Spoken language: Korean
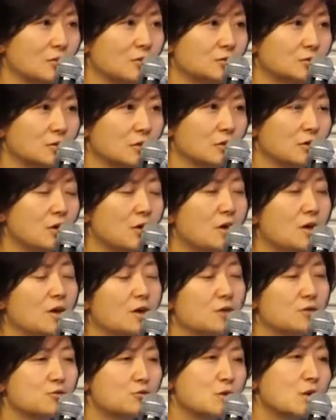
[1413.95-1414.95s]
거죠.
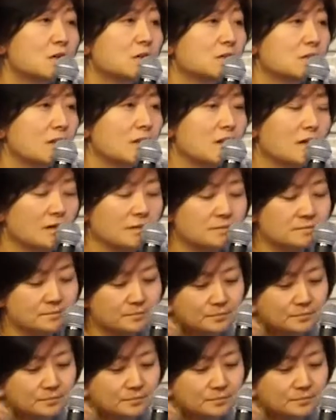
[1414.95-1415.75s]
최근에